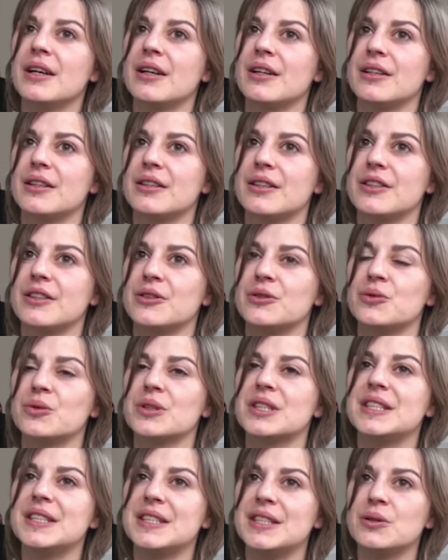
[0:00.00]
euh,
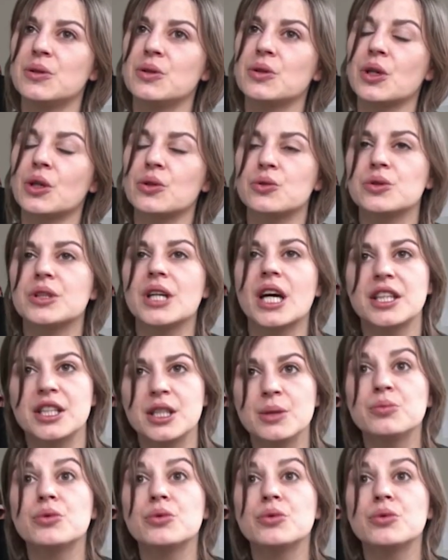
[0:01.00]
donc ici au cœur du quartier,